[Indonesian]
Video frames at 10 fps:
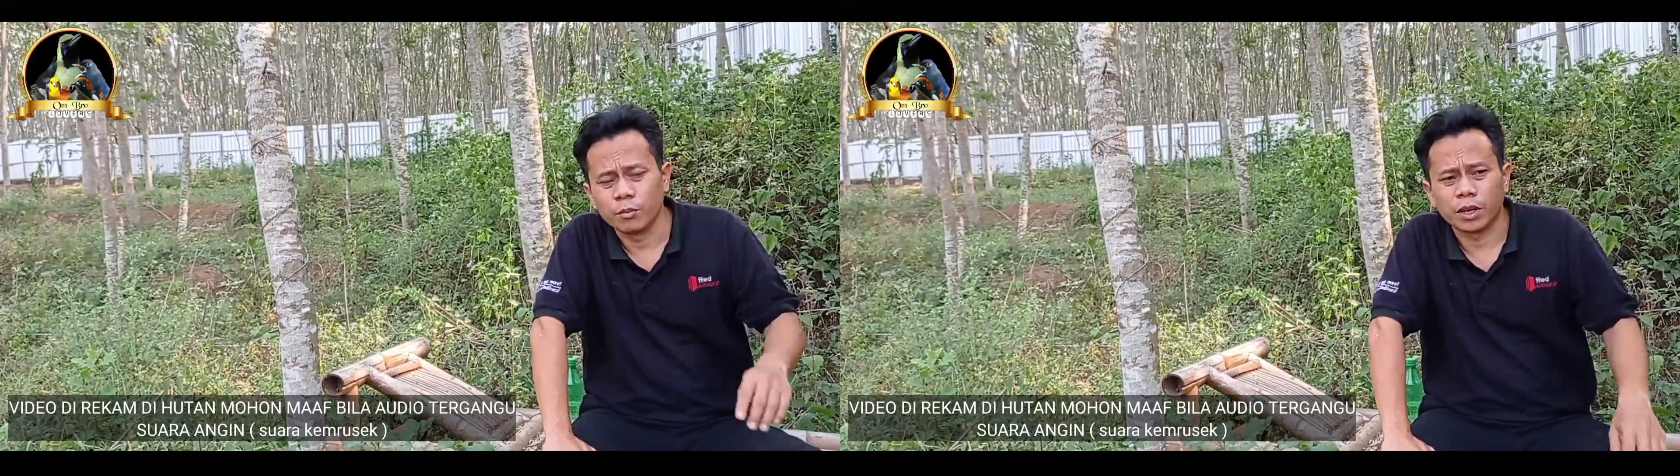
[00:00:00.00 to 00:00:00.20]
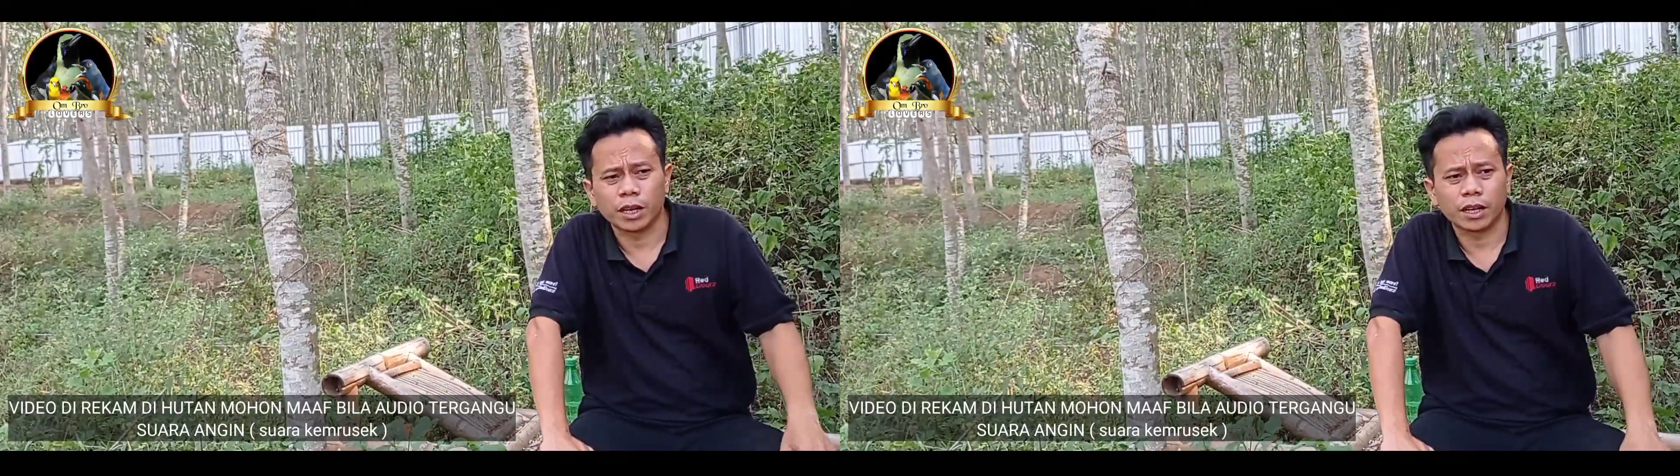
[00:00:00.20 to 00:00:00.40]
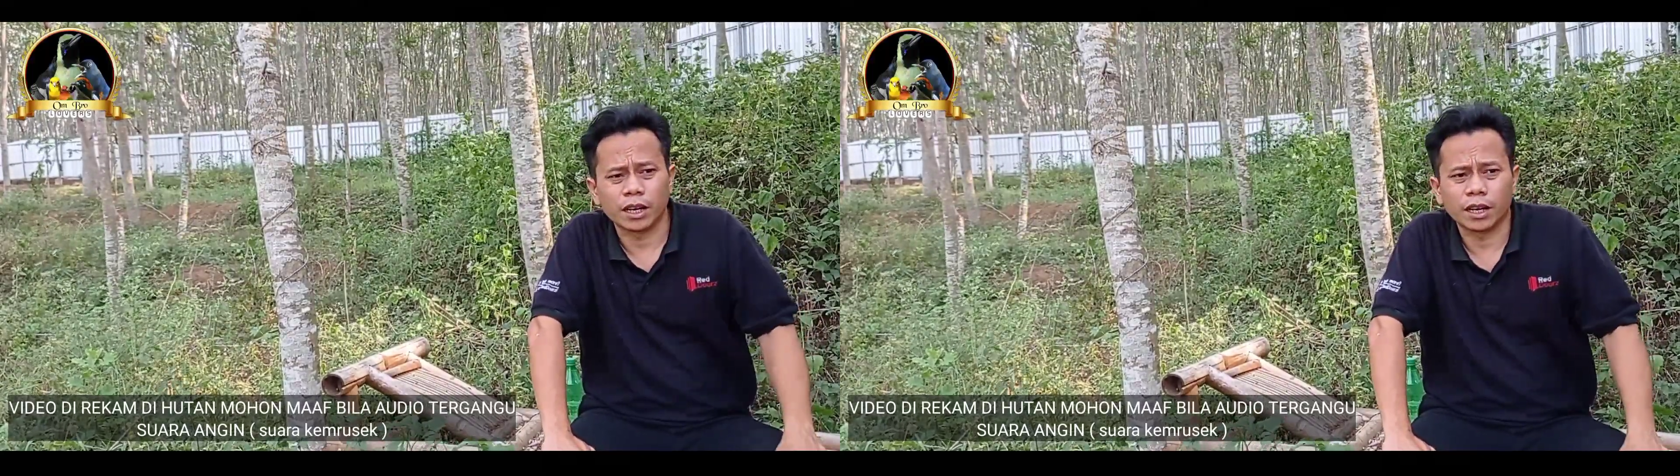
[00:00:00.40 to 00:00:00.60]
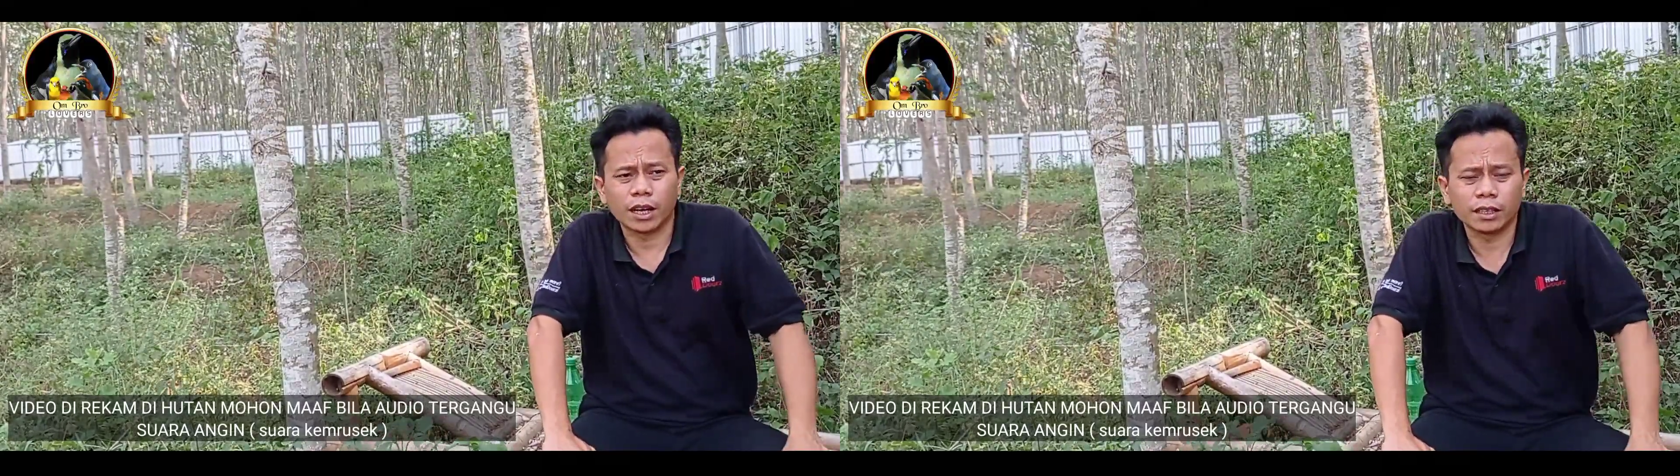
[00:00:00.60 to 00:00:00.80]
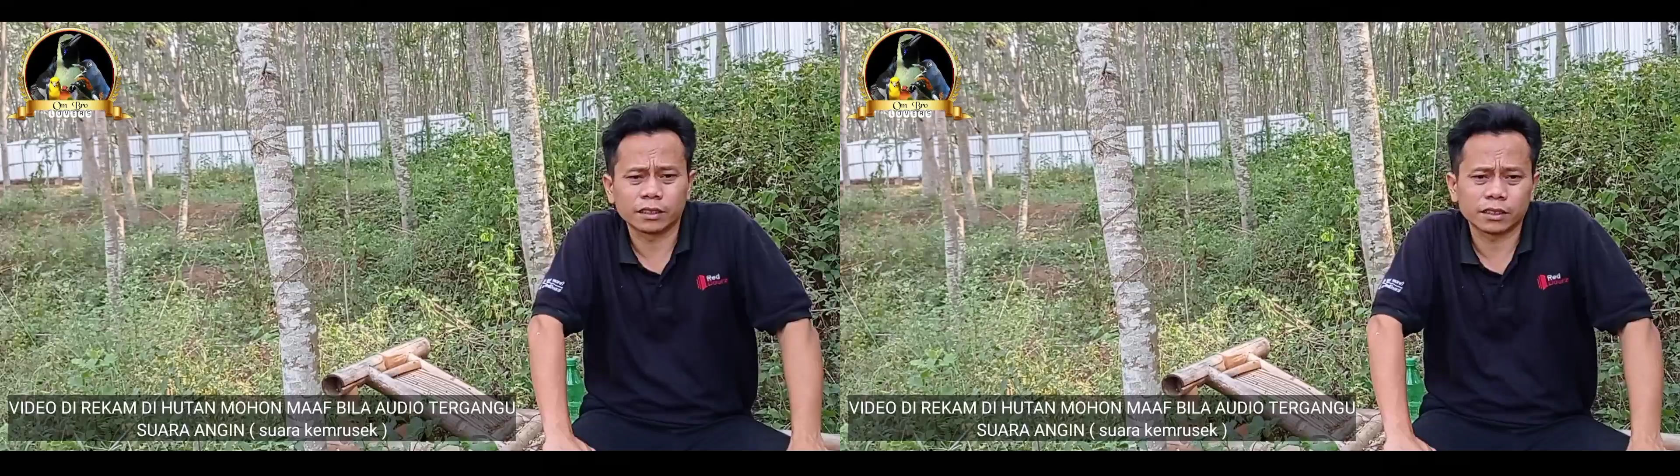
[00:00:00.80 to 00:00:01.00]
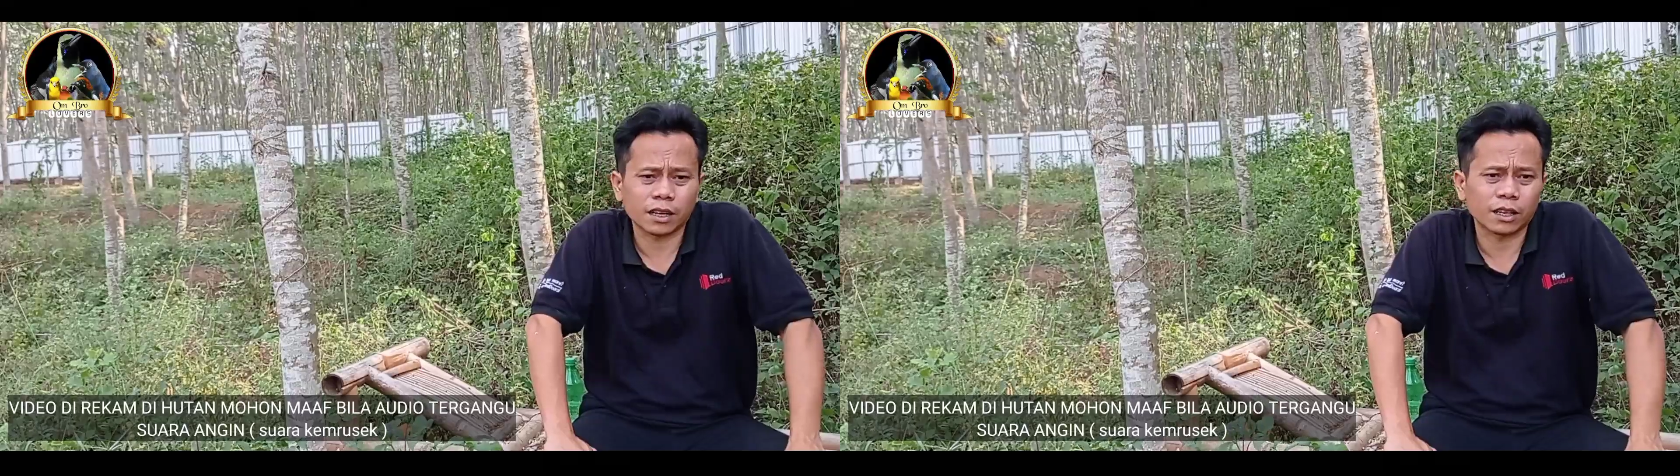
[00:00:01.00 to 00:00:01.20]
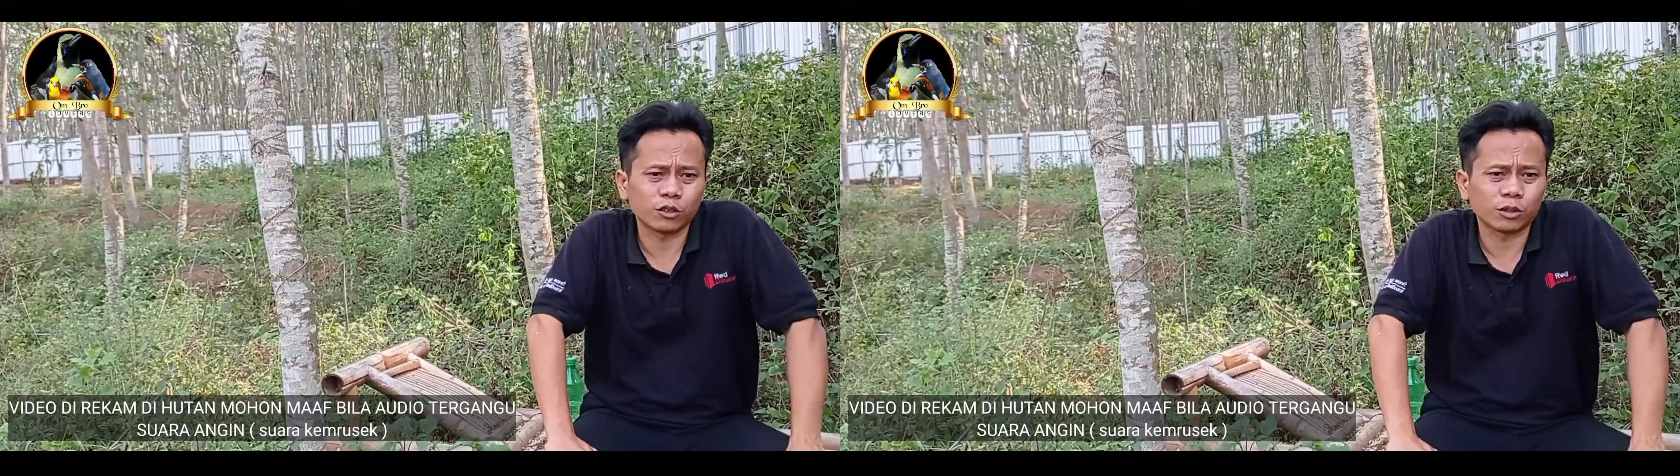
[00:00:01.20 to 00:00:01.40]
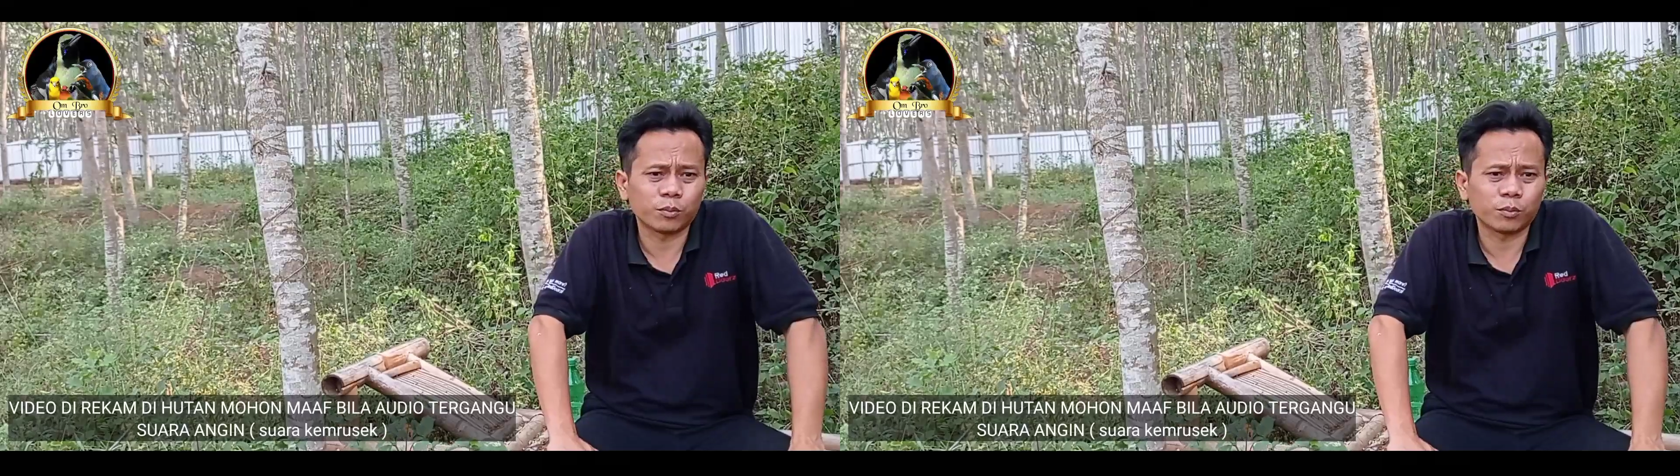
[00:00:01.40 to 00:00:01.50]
menandakan 100%